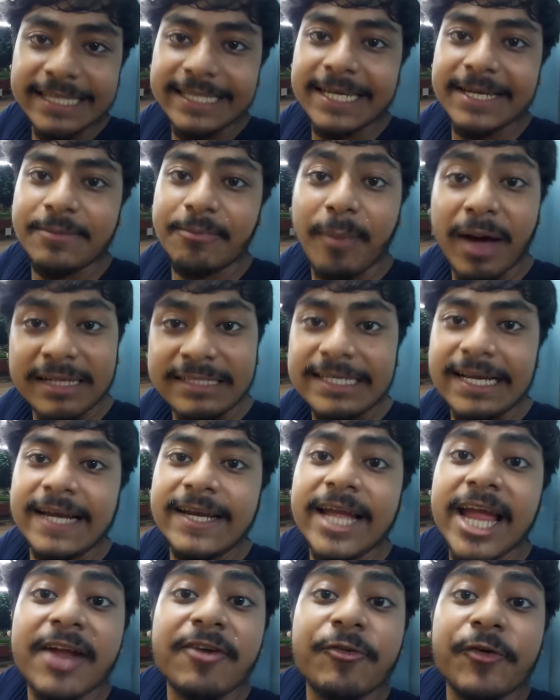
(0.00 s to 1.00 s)
যেতে
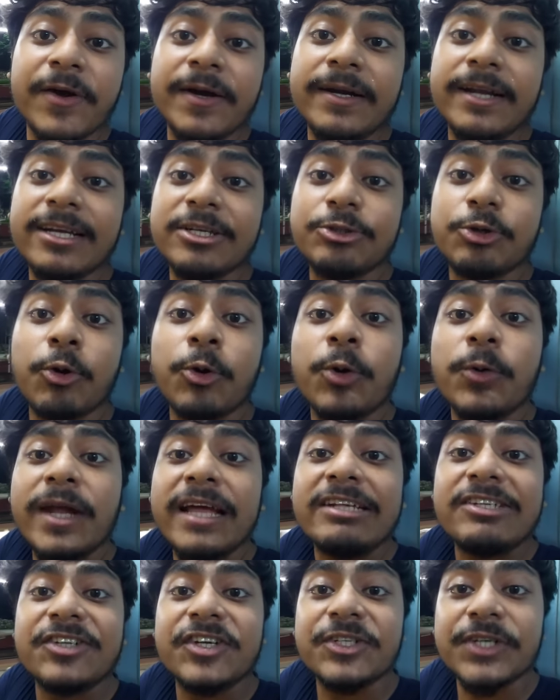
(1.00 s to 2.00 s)
মাঝখানে এই ট্রেনটা ষোলোটা
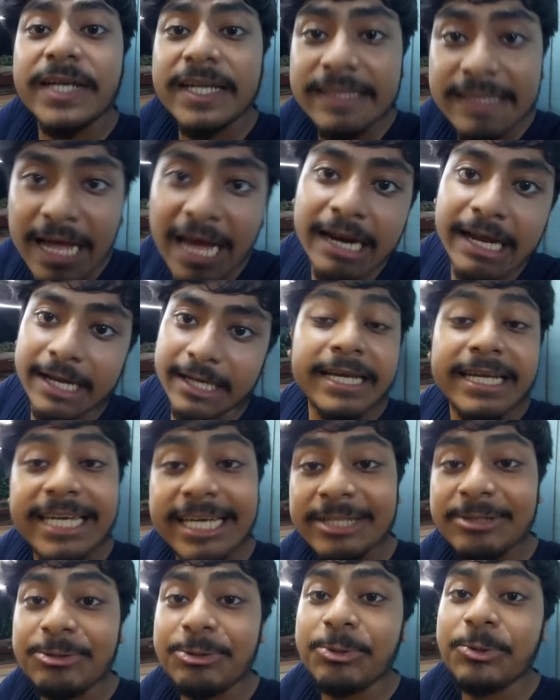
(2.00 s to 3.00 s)
স্টেশনে দাঁড়ায়
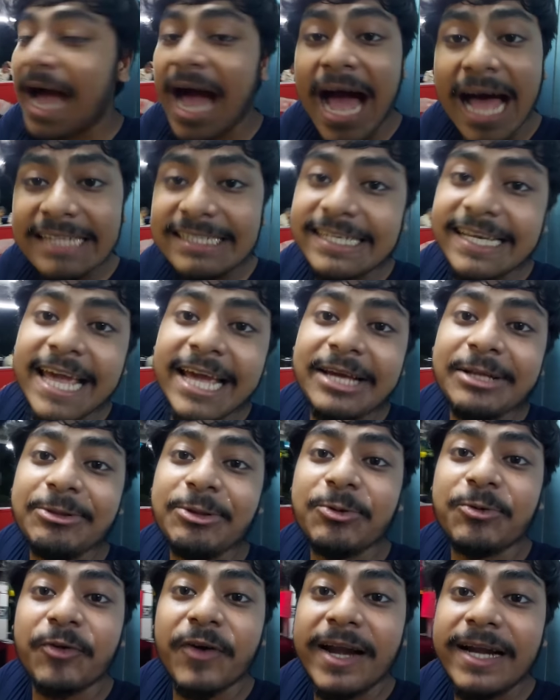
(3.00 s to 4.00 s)
কিন্তু আজকে
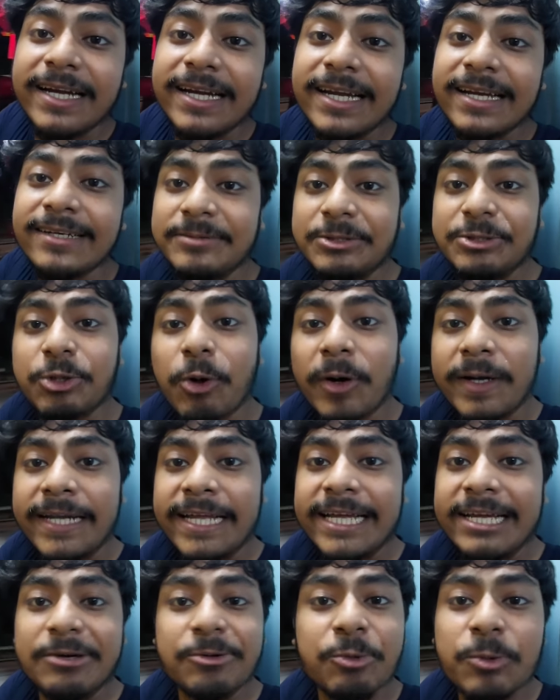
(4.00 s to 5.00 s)
কিন্তু ট্রেনটা
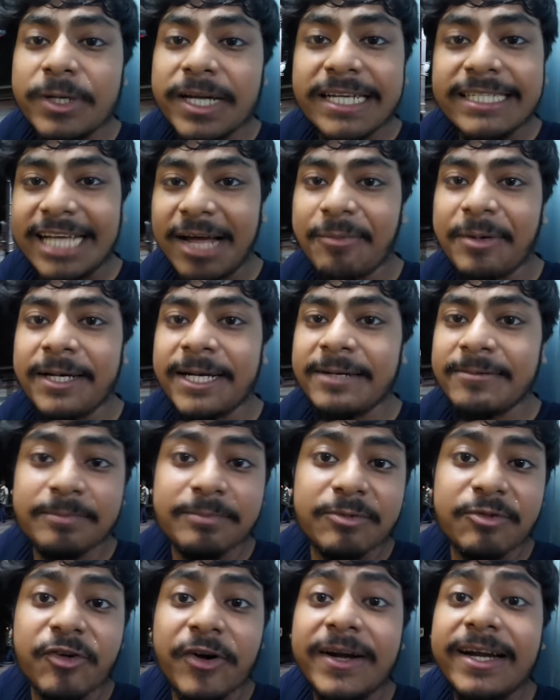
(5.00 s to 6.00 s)
সঠিক রুটে যাবে না
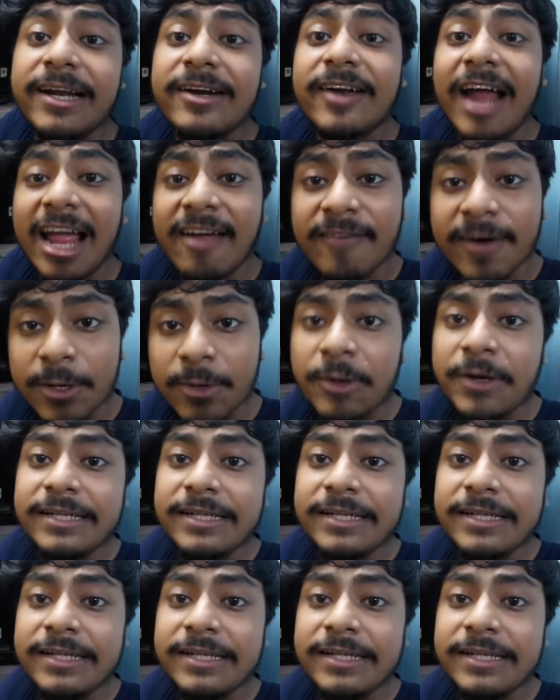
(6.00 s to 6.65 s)
ট্রেনটা ডাইভার্ট